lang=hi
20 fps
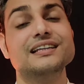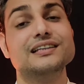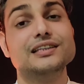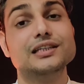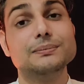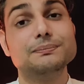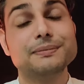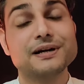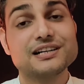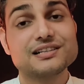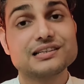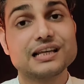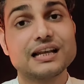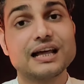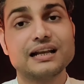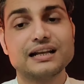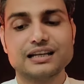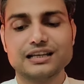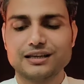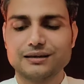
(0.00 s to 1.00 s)
दीपक
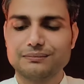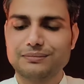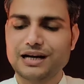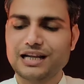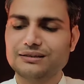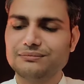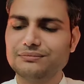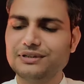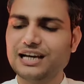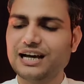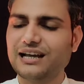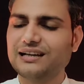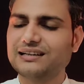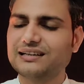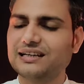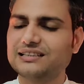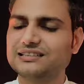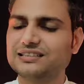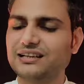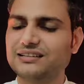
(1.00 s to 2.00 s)
जलाने के बाद में
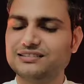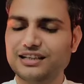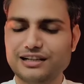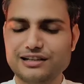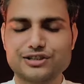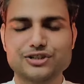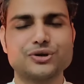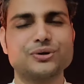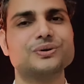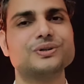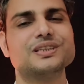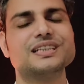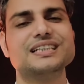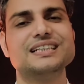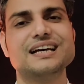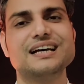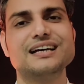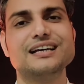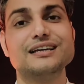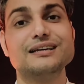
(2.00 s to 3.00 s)
हल्का सा जल छोड़
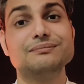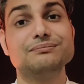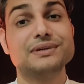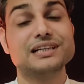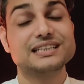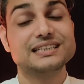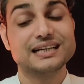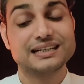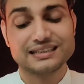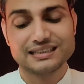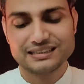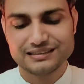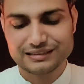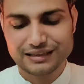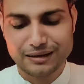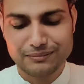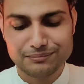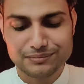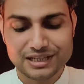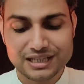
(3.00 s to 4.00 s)
देना है मैया के
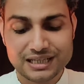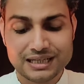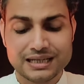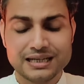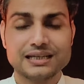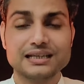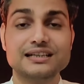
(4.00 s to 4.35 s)
सामने